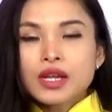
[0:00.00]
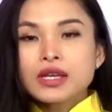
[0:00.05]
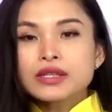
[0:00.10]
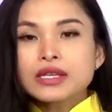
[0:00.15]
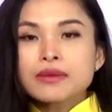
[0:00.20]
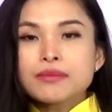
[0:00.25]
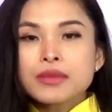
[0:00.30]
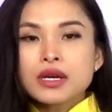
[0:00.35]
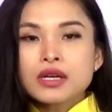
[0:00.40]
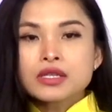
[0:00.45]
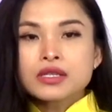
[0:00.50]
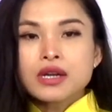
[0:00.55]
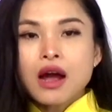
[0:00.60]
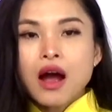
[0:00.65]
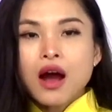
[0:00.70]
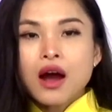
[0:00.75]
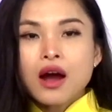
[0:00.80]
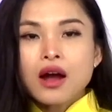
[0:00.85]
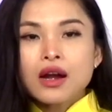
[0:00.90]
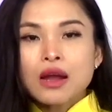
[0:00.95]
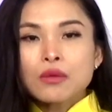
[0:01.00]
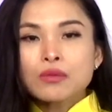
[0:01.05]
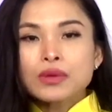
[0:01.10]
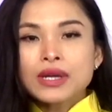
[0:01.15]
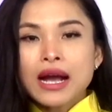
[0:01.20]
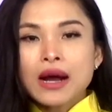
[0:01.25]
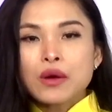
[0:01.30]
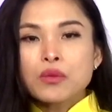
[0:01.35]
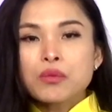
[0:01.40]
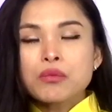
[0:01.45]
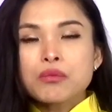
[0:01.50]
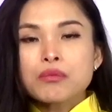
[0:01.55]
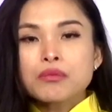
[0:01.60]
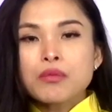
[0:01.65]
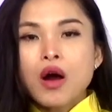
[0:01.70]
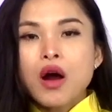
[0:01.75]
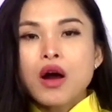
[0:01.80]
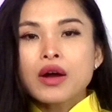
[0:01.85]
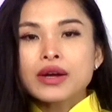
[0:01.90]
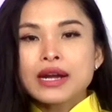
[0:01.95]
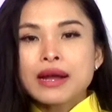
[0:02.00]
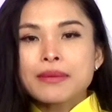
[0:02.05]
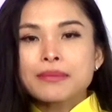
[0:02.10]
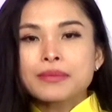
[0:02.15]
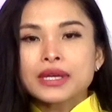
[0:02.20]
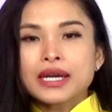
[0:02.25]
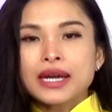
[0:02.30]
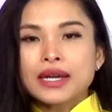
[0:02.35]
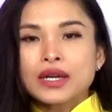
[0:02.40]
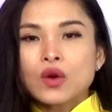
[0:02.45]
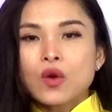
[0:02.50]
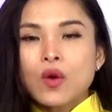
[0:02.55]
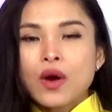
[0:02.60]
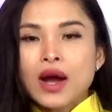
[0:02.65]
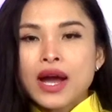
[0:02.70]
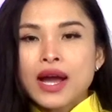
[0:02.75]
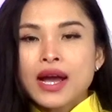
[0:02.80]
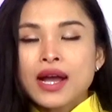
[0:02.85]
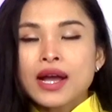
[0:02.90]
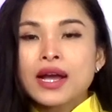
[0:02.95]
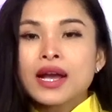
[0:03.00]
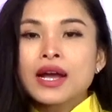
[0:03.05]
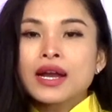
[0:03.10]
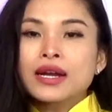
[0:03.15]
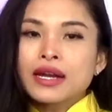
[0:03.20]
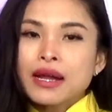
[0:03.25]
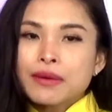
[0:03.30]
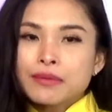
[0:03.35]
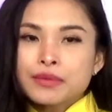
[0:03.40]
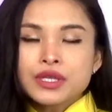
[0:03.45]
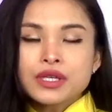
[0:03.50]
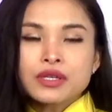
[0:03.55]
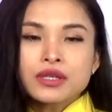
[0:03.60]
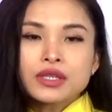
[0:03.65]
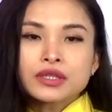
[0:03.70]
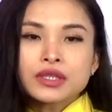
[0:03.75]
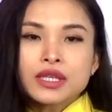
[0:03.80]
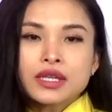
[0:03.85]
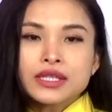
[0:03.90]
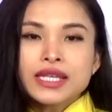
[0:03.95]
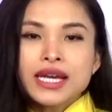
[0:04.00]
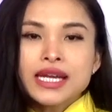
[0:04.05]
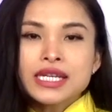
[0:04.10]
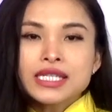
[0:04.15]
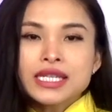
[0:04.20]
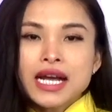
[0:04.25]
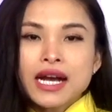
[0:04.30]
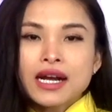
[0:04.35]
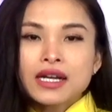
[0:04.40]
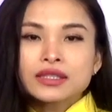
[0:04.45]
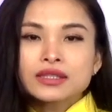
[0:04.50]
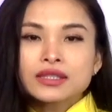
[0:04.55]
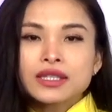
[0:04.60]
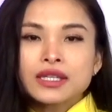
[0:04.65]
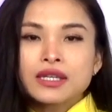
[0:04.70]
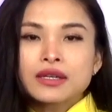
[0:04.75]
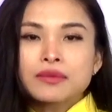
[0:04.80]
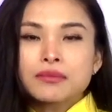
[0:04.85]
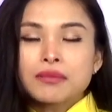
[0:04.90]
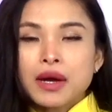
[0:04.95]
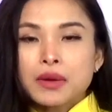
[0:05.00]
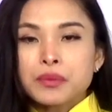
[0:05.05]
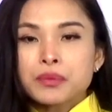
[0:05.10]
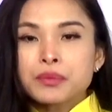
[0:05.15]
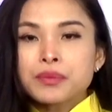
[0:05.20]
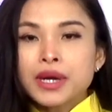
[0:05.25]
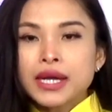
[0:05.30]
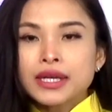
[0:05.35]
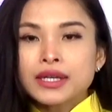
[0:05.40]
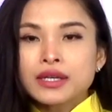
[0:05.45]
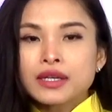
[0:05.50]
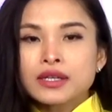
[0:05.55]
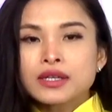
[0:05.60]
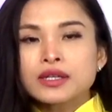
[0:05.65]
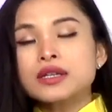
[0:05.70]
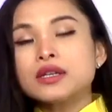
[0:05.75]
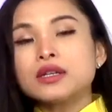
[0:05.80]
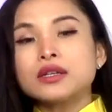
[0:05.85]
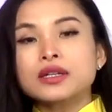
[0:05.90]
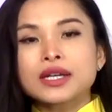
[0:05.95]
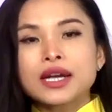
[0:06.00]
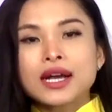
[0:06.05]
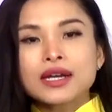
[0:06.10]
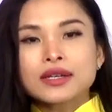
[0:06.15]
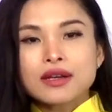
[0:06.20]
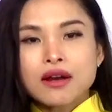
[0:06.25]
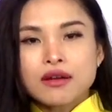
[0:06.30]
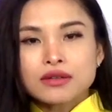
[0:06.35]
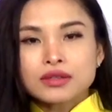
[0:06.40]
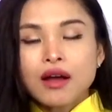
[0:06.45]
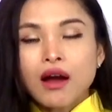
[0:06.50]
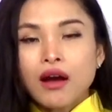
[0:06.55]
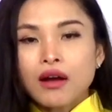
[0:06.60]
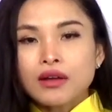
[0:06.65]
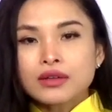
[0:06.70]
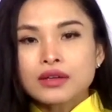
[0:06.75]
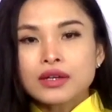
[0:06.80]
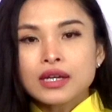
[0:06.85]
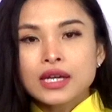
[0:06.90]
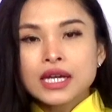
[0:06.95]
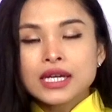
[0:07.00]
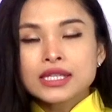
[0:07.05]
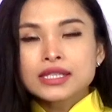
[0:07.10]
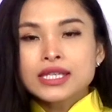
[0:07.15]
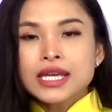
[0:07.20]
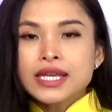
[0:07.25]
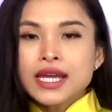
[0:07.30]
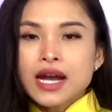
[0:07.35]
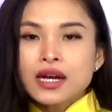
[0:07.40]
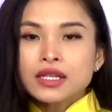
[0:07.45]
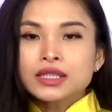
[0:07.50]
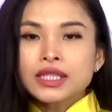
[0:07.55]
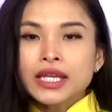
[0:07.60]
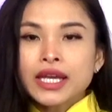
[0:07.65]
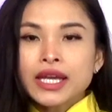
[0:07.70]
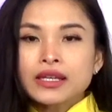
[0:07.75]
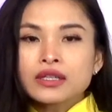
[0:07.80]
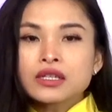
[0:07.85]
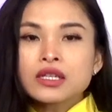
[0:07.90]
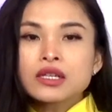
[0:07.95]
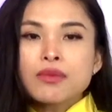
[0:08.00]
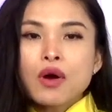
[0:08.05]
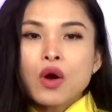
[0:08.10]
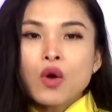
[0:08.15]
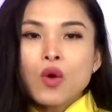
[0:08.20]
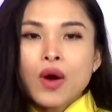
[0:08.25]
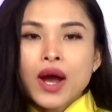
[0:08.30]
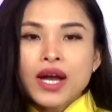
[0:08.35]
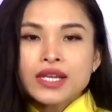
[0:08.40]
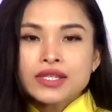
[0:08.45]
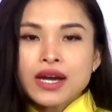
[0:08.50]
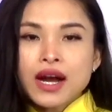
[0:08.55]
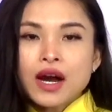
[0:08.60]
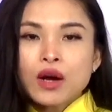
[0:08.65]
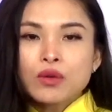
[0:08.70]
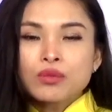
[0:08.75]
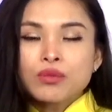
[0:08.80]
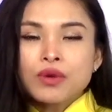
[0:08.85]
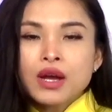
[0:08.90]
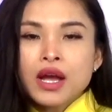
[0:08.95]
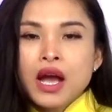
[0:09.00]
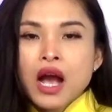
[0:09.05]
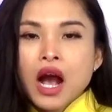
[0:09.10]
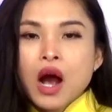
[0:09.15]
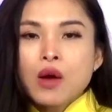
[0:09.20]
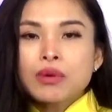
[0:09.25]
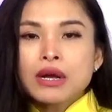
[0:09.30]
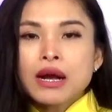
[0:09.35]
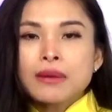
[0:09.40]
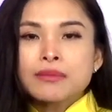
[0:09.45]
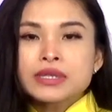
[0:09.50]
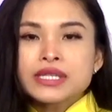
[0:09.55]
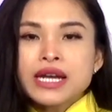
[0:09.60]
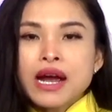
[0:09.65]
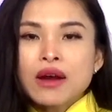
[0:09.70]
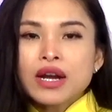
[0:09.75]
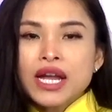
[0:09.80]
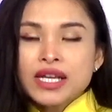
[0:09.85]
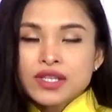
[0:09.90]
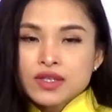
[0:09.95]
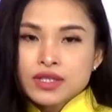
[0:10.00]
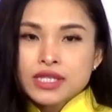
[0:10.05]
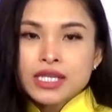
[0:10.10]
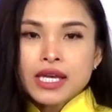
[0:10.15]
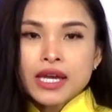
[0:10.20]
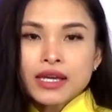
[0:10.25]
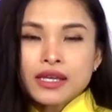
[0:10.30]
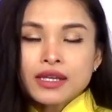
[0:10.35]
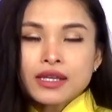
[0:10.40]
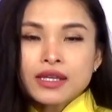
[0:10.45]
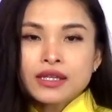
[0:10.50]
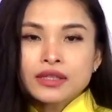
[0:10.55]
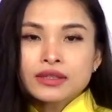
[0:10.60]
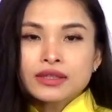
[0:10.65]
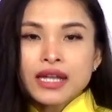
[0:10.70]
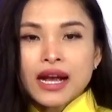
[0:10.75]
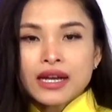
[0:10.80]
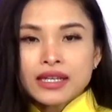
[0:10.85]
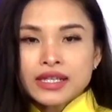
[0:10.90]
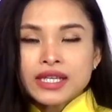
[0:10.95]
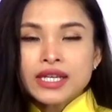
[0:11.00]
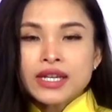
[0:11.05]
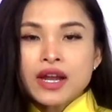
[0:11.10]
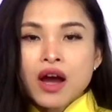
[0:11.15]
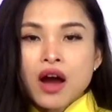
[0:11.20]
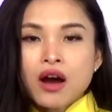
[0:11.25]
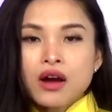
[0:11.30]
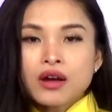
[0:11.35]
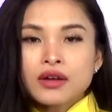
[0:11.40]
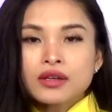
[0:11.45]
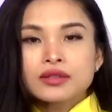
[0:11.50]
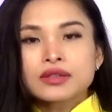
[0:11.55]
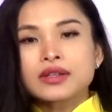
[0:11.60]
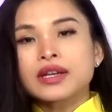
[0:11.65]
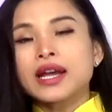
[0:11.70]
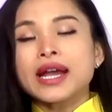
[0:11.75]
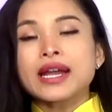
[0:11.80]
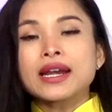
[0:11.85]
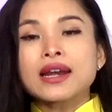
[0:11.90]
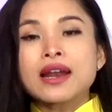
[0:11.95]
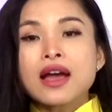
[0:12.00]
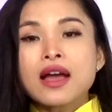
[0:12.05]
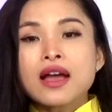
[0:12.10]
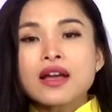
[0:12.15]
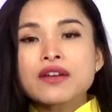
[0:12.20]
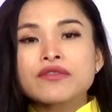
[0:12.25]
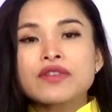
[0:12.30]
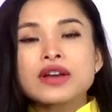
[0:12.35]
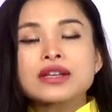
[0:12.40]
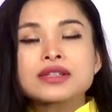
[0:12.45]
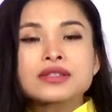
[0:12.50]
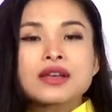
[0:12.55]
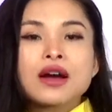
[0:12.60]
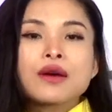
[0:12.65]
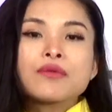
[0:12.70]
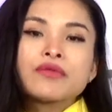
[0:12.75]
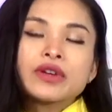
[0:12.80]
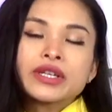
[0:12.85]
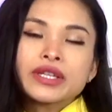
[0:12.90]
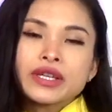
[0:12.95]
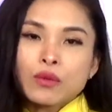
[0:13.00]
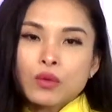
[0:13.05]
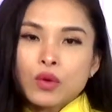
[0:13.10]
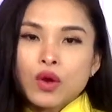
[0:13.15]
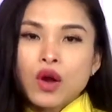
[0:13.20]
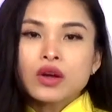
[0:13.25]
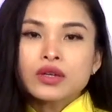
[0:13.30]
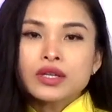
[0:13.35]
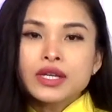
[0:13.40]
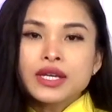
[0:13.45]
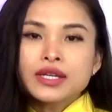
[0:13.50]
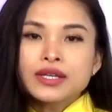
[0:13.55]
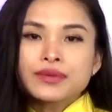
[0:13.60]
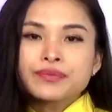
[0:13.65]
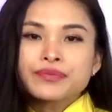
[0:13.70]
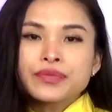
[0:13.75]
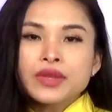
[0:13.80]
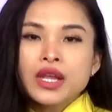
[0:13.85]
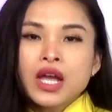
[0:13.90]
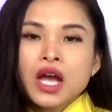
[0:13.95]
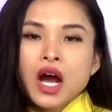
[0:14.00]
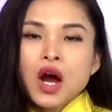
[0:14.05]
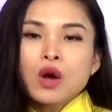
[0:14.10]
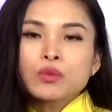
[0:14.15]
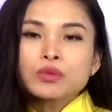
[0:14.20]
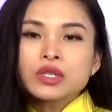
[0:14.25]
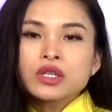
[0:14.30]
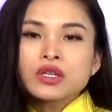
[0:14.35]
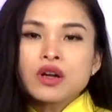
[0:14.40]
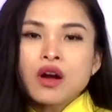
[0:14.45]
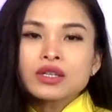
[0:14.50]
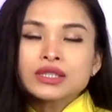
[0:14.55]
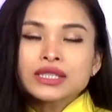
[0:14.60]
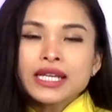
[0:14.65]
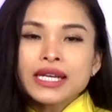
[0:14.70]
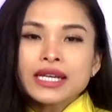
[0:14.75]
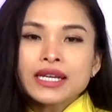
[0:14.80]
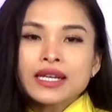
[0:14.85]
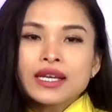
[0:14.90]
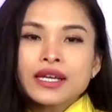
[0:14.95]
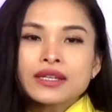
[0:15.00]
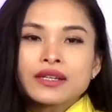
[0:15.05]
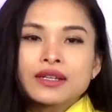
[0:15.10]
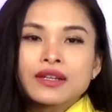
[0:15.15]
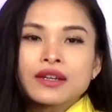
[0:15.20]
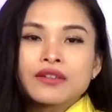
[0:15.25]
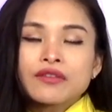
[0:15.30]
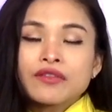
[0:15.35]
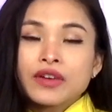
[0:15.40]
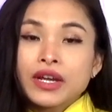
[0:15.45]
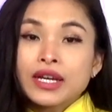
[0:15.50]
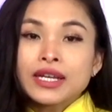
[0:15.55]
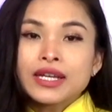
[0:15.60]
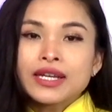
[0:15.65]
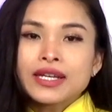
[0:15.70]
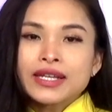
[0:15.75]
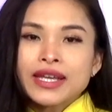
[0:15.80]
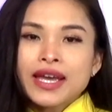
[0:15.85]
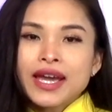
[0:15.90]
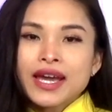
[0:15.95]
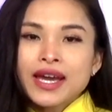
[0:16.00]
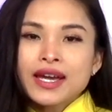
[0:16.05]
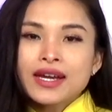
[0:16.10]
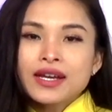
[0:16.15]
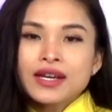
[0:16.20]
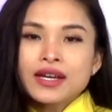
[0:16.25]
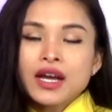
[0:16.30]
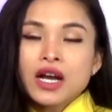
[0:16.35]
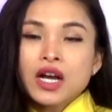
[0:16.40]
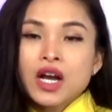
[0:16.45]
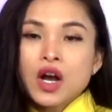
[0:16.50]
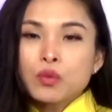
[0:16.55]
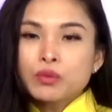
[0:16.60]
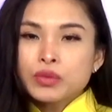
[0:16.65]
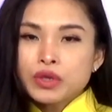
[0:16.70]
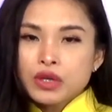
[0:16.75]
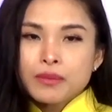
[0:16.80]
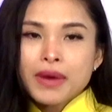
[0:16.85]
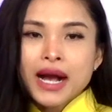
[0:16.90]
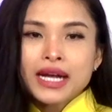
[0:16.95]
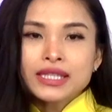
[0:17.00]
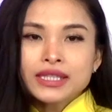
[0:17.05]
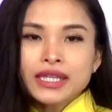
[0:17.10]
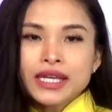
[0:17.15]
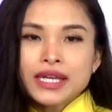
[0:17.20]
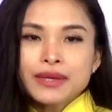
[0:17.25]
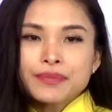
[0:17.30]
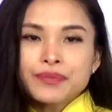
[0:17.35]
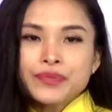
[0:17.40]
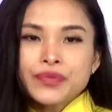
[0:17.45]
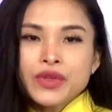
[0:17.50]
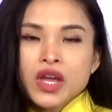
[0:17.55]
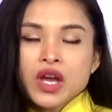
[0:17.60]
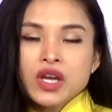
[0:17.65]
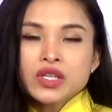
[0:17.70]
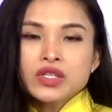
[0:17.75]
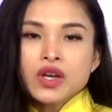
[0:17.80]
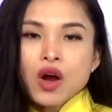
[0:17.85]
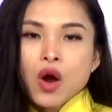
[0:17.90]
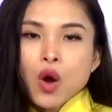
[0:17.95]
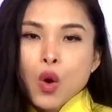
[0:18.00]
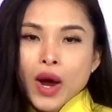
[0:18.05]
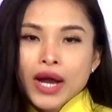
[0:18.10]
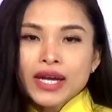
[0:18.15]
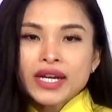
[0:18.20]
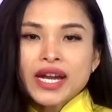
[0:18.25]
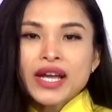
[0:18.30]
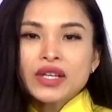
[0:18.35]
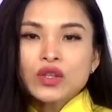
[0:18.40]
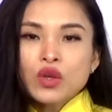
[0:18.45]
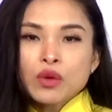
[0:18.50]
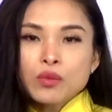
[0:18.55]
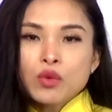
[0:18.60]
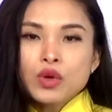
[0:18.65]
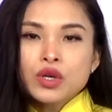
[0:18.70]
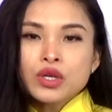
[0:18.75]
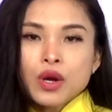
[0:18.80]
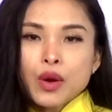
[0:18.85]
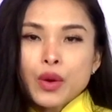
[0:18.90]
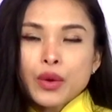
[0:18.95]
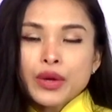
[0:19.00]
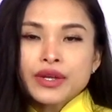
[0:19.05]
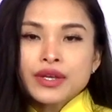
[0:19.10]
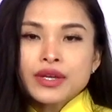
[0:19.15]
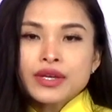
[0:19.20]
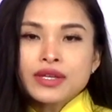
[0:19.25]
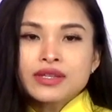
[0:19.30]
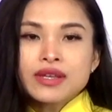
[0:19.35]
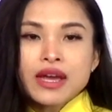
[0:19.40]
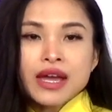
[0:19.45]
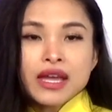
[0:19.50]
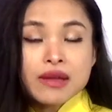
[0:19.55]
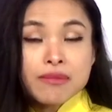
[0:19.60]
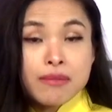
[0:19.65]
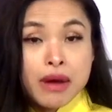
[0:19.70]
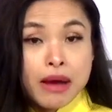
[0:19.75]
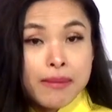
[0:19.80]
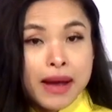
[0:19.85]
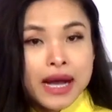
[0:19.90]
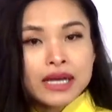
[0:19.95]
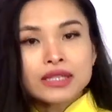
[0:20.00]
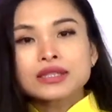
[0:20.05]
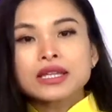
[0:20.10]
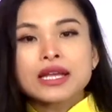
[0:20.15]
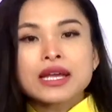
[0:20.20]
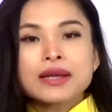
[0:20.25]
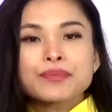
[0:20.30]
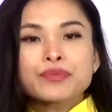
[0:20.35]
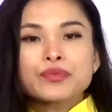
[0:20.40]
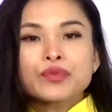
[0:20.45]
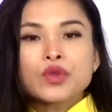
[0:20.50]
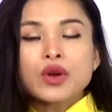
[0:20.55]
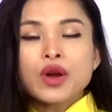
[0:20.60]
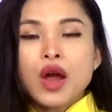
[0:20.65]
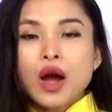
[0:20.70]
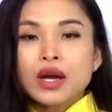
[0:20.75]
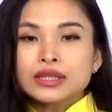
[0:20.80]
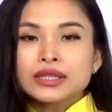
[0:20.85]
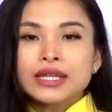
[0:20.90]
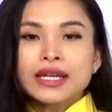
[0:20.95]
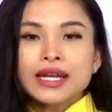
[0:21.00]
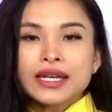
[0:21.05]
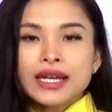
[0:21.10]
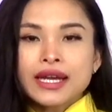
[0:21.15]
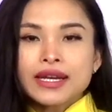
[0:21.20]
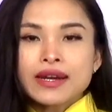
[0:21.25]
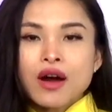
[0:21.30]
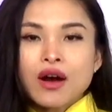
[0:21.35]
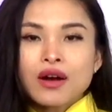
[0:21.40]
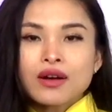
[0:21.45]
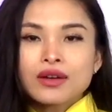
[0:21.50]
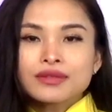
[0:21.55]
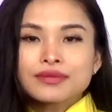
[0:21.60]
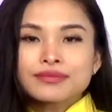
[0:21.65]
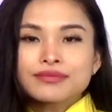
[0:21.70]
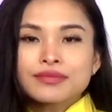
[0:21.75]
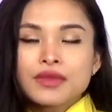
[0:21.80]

chị mừng rõ lóng ngóng bó năm cành hoa nằm giữa tờ giấy trắng tinh mỏng manh được cắt cẩn thận chị nhận tiền đưa bó hoa cho ông ông cầm trao lại cho chị tặng chị đó ngày lễ về sớm với chồng con đi ông đưa ngón tay lên về liền nhé không được bán tiếp chỗ hoa này tôi mua rồi chị mà bán tiếp tôi đòi tiền lại đó